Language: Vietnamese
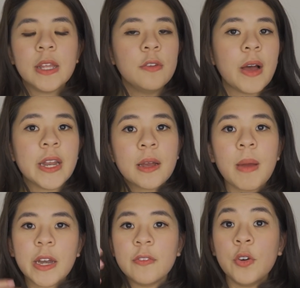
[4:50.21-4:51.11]
như vậy thì
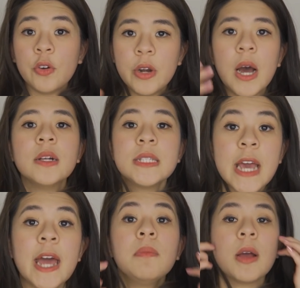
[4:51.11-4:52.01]
các bạn vừa đỡ
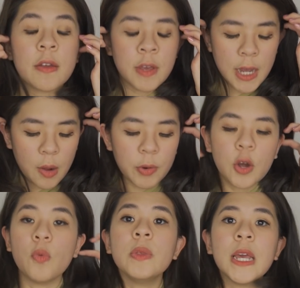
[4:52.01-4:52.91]
chán mà cái việc học
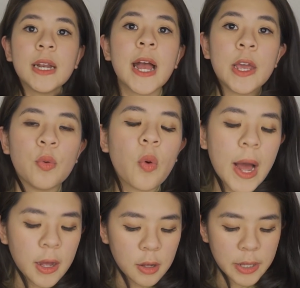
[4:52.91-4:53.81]
nó cũng diễn ra hiệu
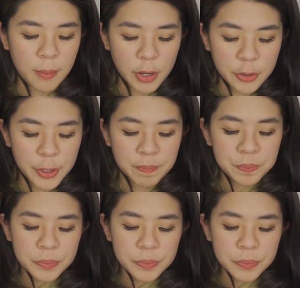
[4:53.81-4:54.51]
quả hơn nha mọi người